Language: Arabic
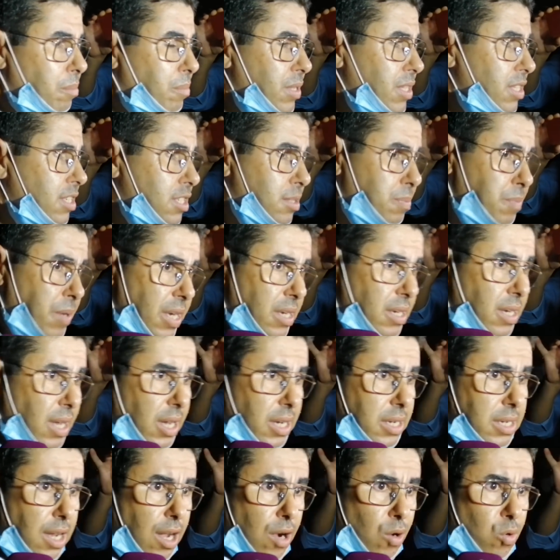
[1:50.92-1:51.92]
بالنسبه لنا
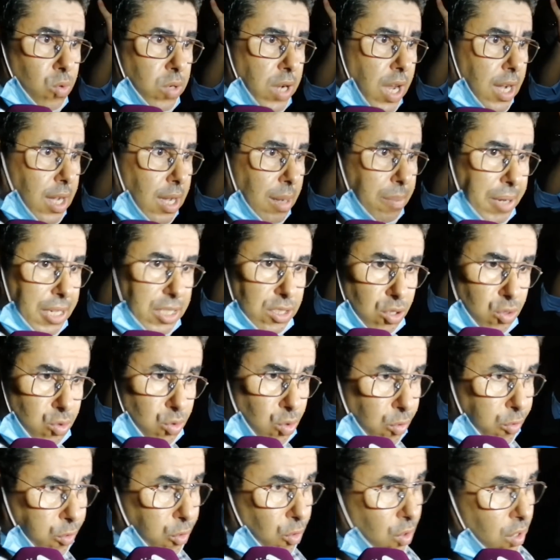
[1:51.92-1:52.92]
حنا هناك بعض
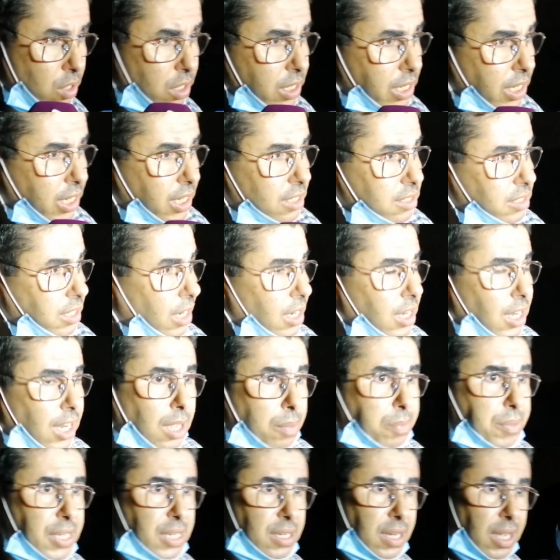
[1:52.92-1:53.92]
الدفوع اللي
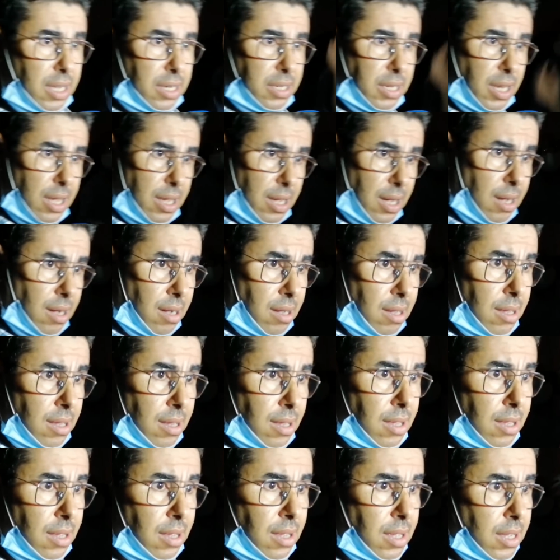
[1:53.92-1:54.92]
كتعلق بينا حنايا
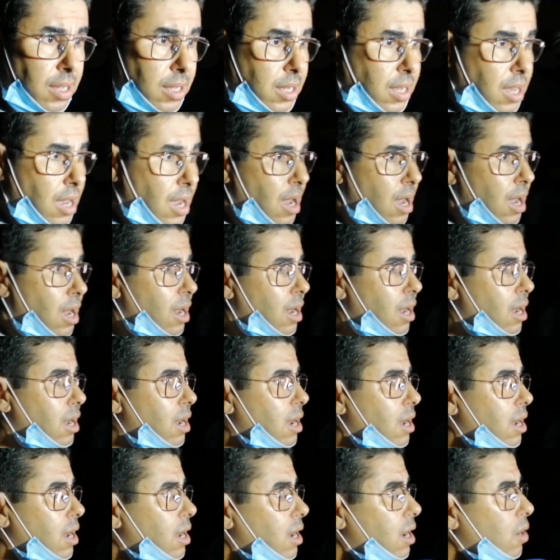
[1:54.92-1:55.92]
ك
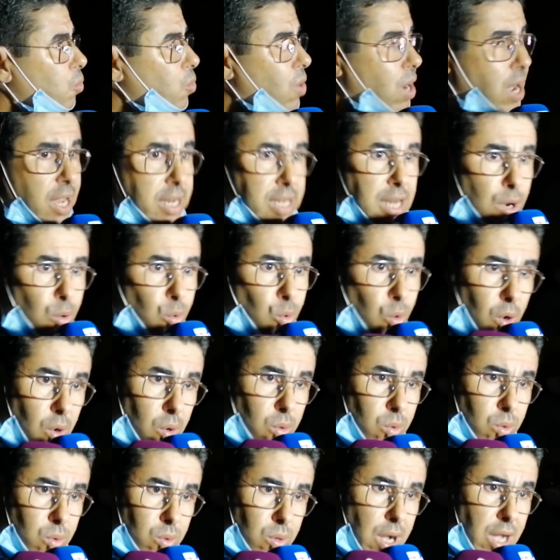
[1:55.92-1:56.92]
وانا
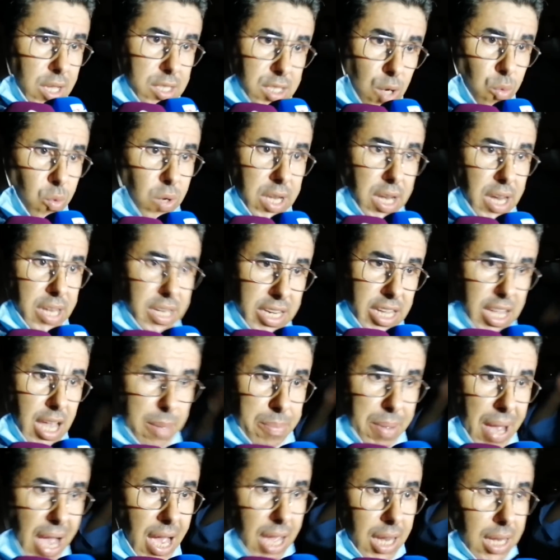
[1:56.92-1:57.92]
اتولى
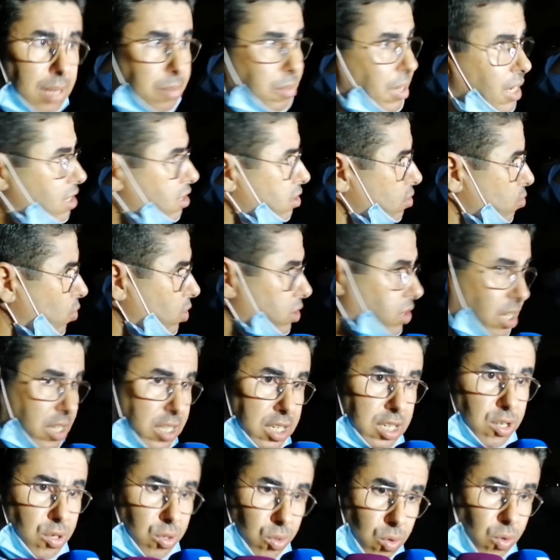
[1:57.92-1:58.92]
النيابه على المركز
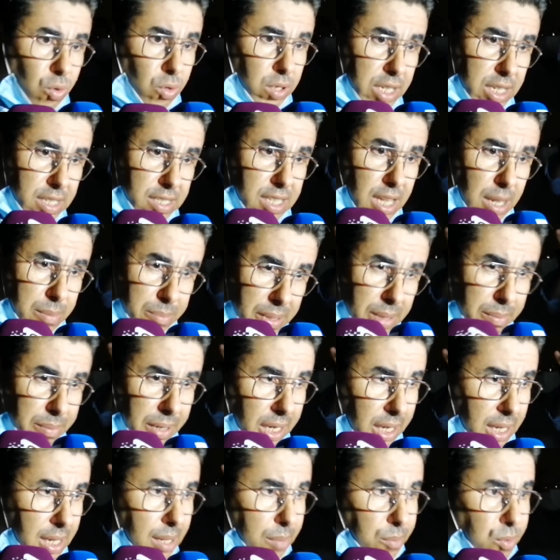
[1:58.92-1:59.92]
الوطني لحقوق الانسان
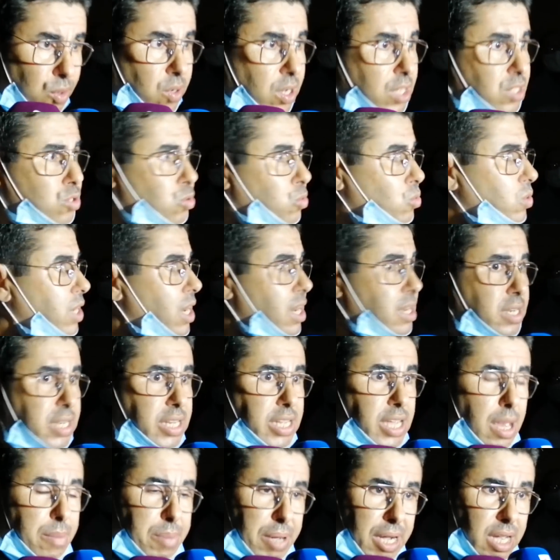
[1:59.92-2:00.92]
بالمغرب وكنتولى
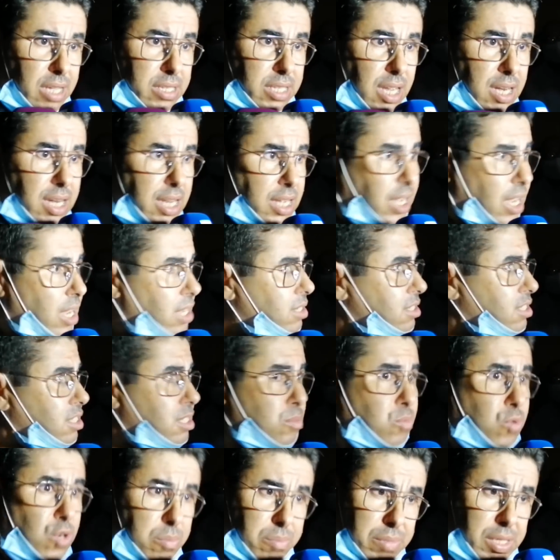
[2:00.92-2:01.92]
النيابه كذلك عند
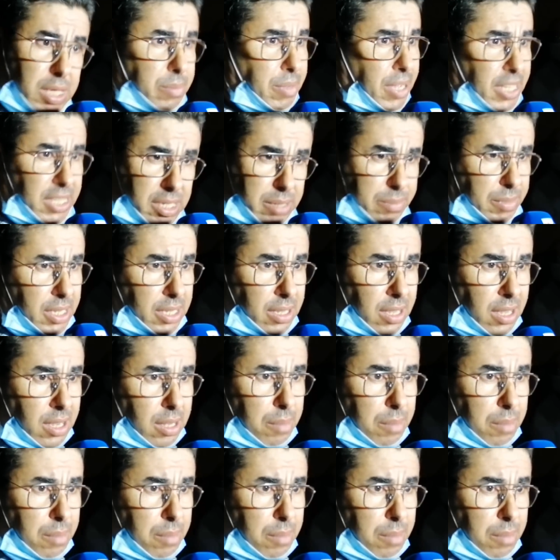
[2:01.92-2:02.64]
سي محمد المديني